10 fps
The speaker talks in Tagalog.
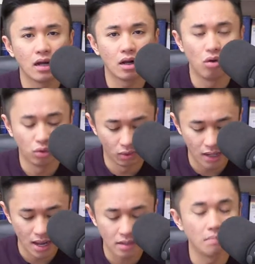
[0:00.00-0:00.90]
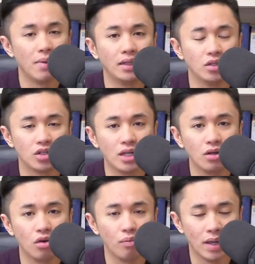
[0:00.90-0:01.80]
ang kahulugan ng
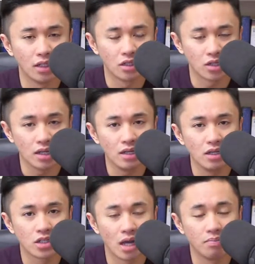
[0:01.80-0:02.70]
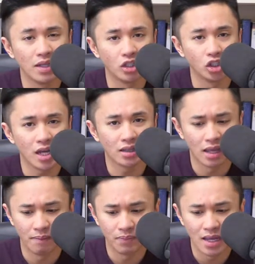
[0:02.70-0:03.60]
25, 26 at
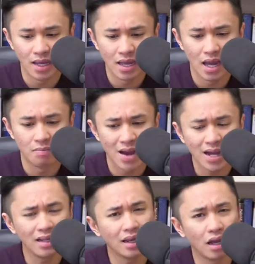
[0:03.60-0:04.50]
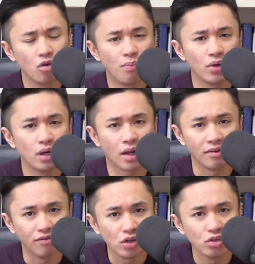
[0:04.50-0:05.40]
27 at bakit nagkaroon po ng
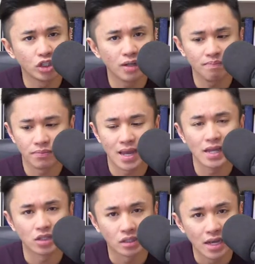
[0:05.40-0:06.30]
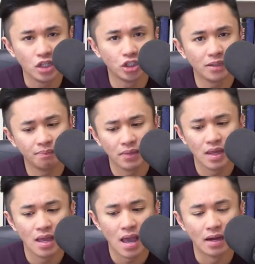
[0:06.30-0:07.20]
confusion, hesitation,
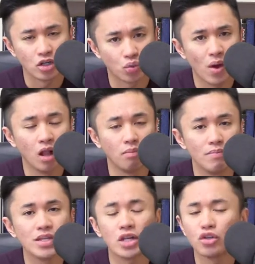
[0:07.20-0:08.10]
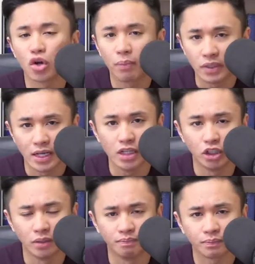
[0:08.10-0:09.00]
and as well
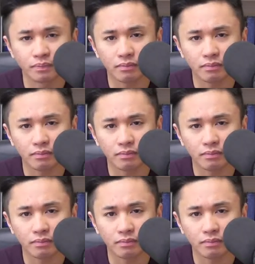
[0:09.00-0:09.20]
misinterpretation